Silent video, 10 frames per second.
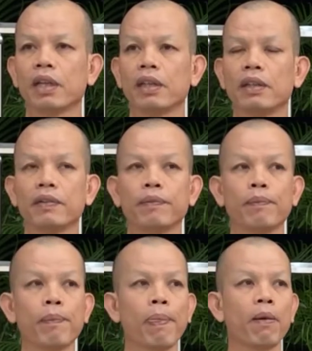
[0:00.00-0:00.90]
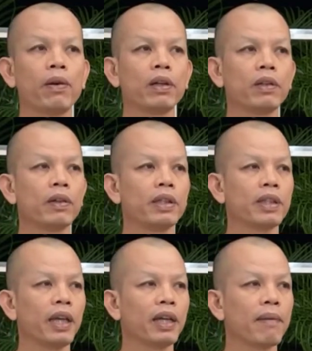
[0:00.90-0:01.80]
นั่นเขาก็ต้องอา
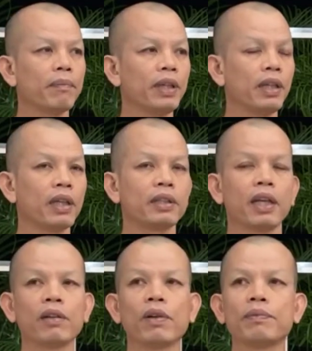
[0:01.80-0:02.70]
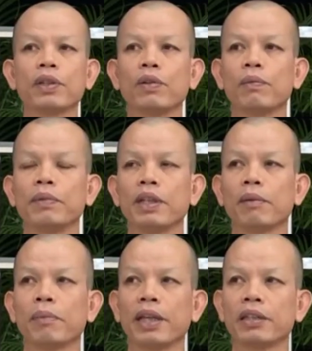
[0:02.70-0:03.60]
ศัยกรรมดี อาศัยความสงบนี่แห
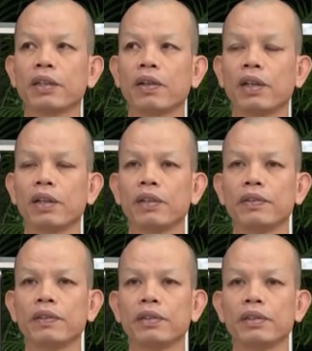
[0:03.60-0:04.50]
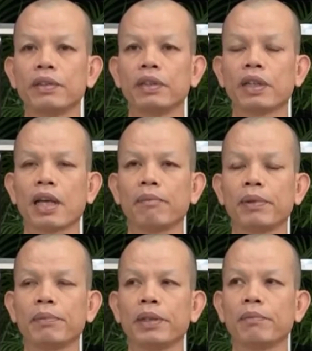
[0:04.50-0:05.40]
ละไปสักก่อนในการ
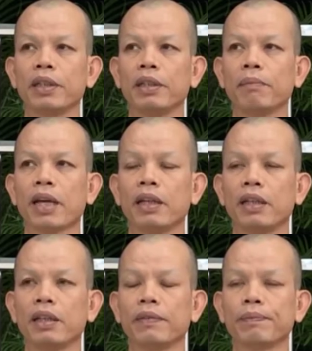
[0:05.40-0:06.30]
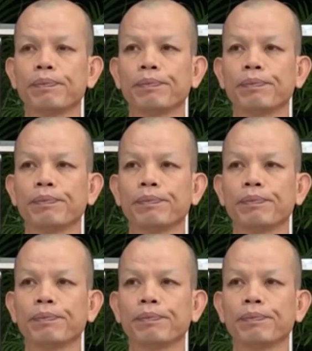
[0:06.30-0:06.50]
ประพฤติปฏิบัตินี่